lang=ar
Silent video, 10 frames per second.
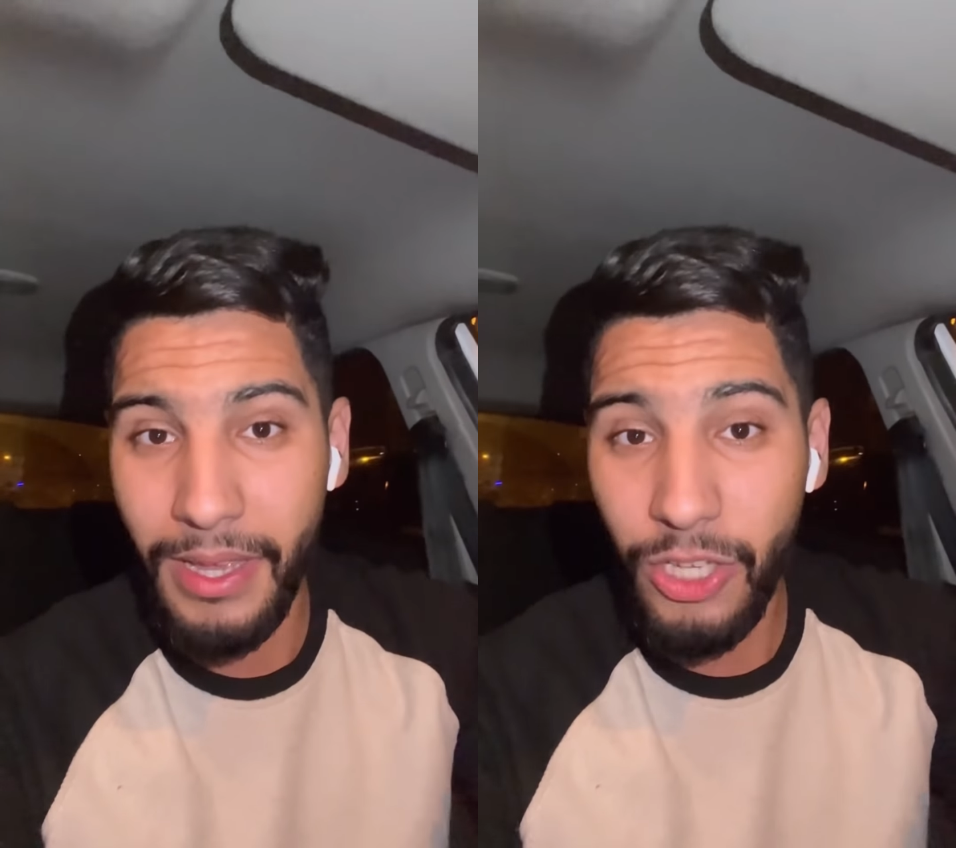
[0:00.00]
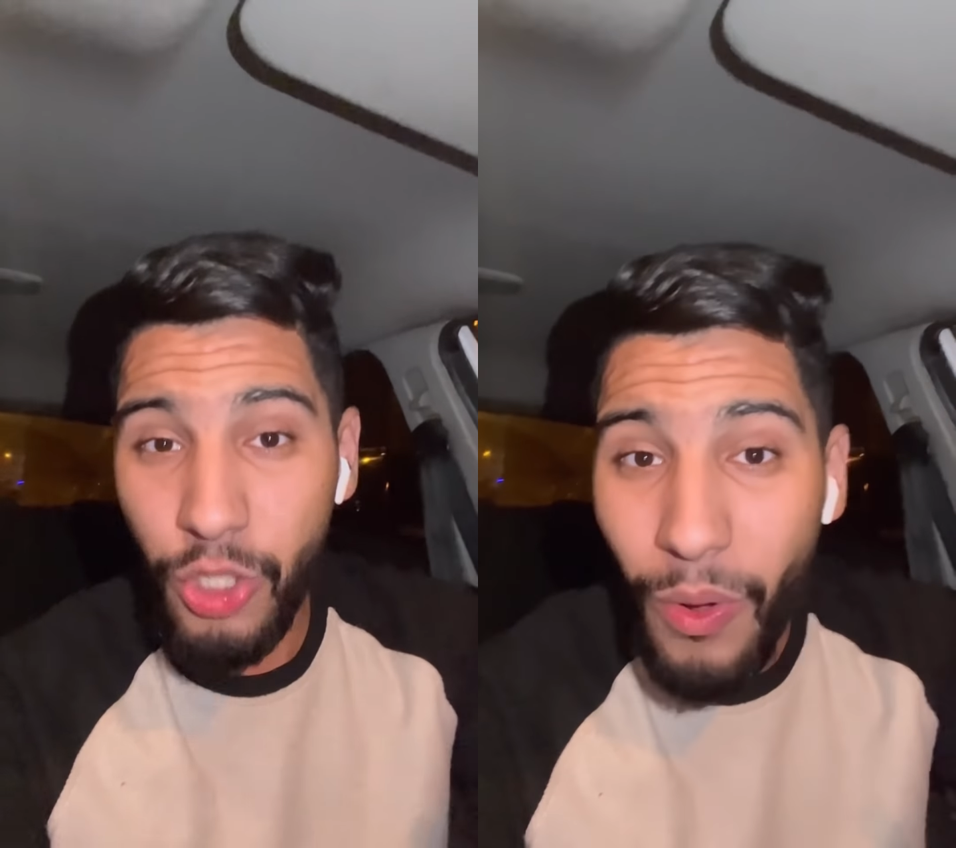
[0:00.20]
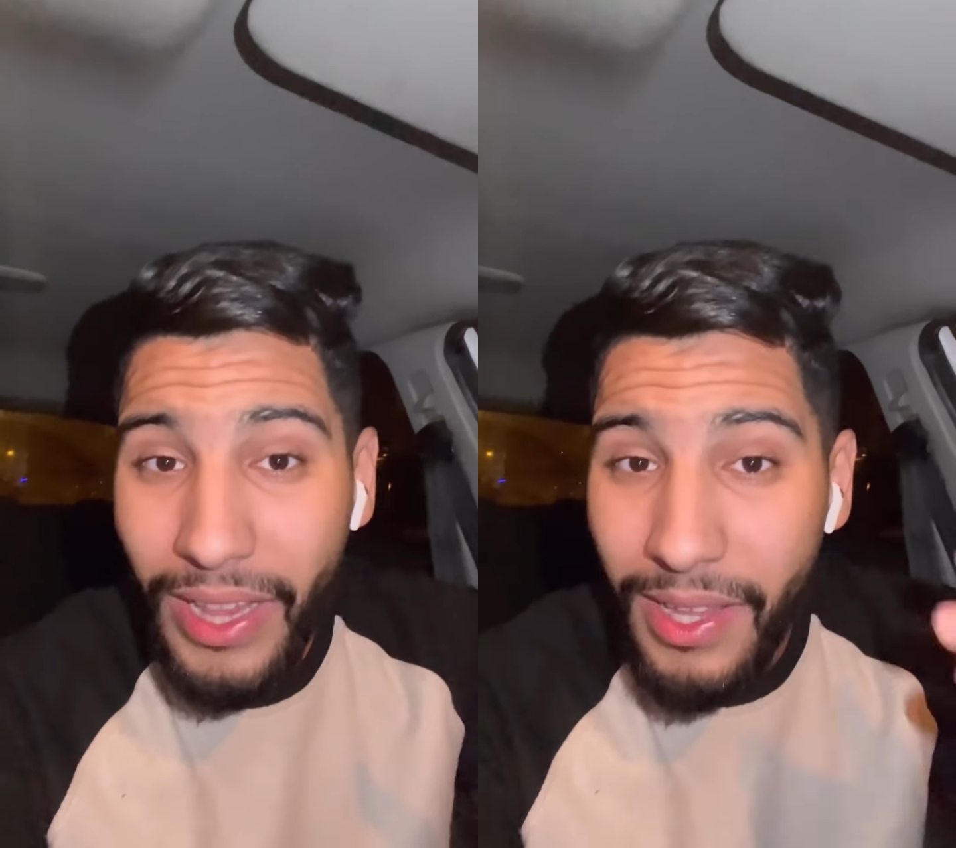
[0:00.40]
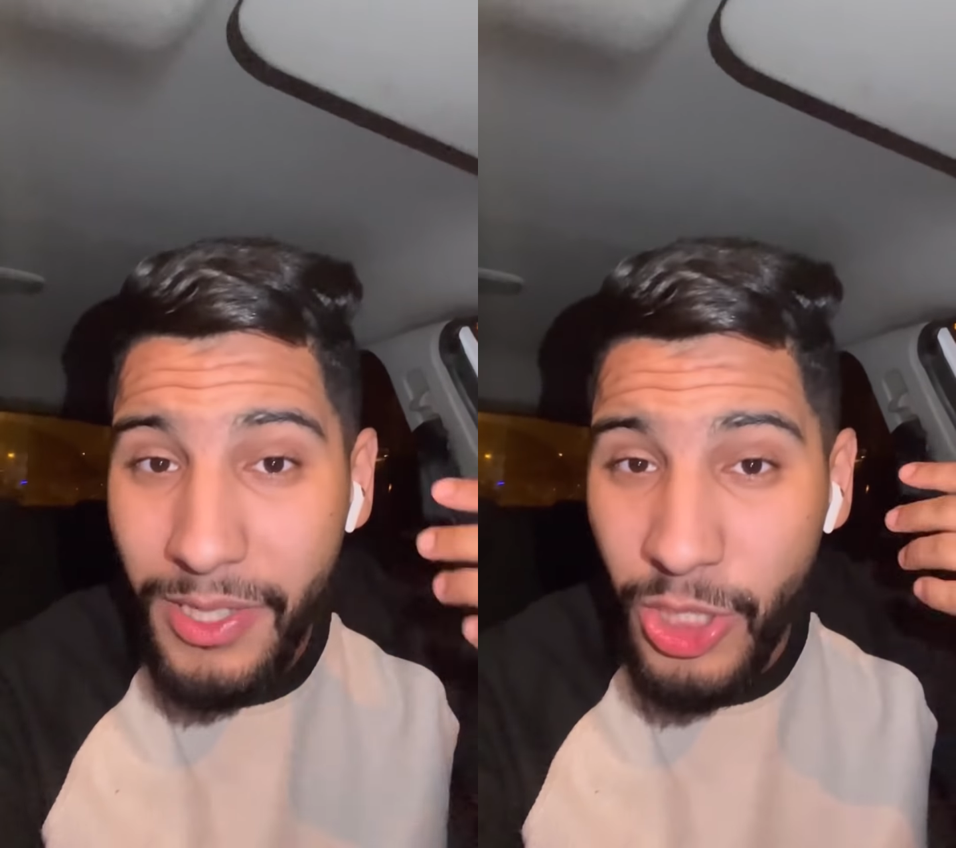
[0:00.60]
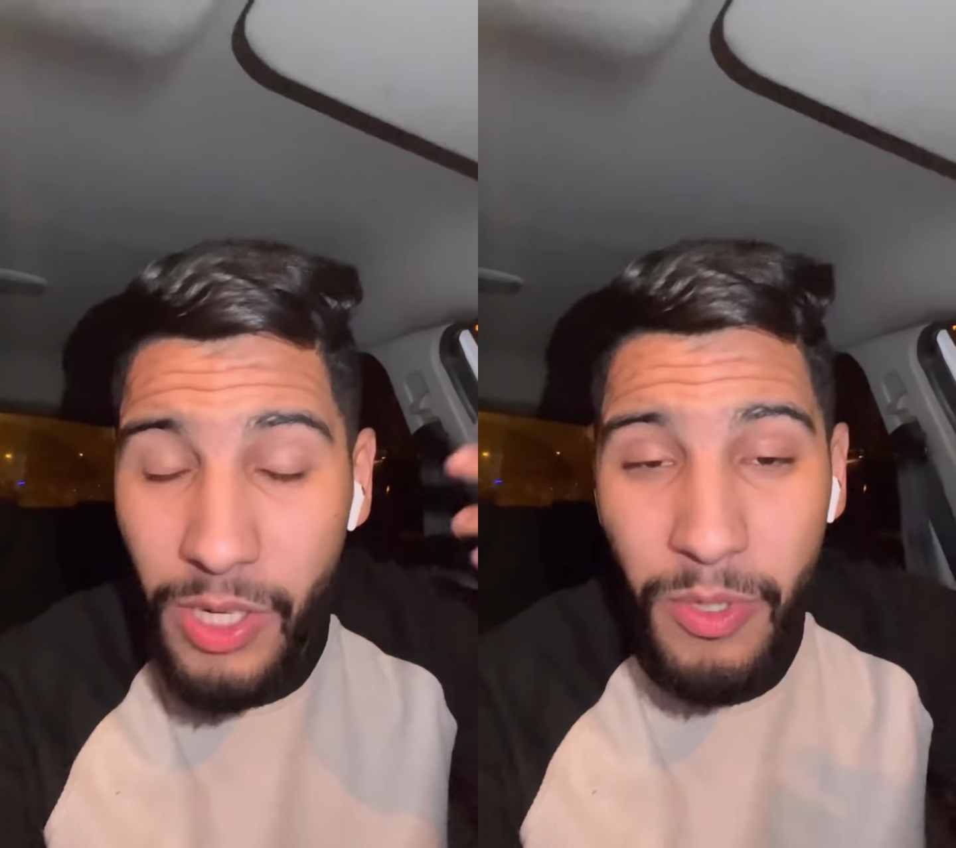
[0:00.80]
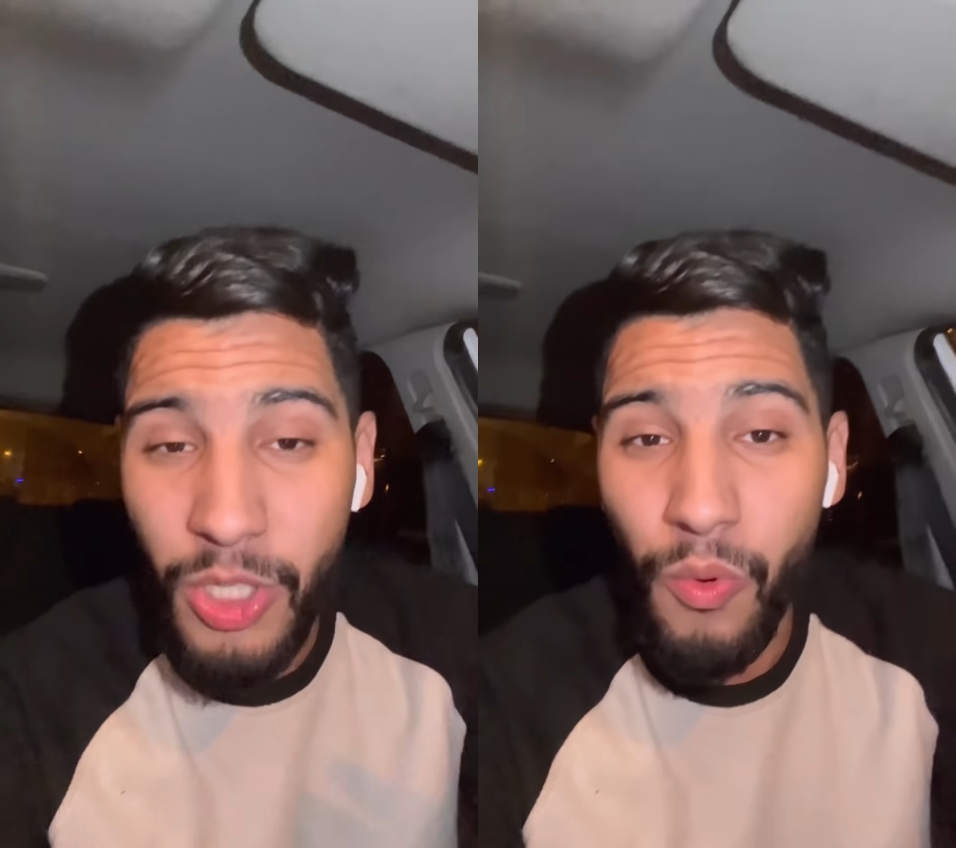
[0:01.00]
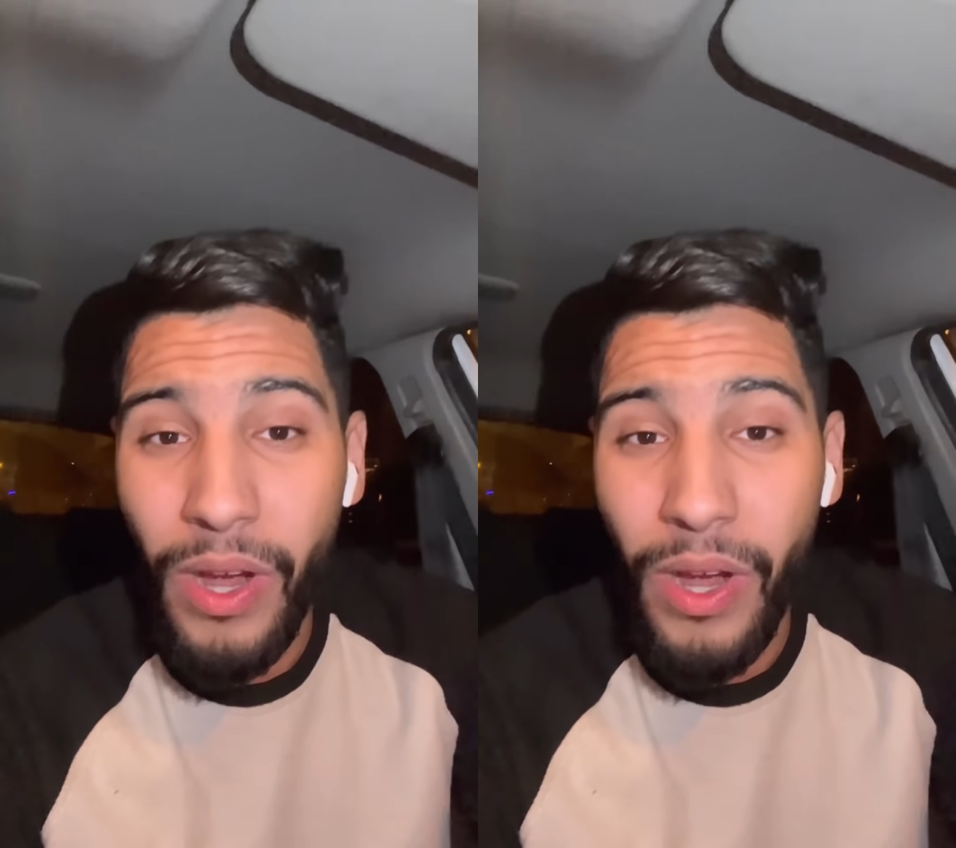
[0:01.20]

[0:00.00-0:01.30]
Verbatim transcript: شي واحد اللي مشي ماشي هو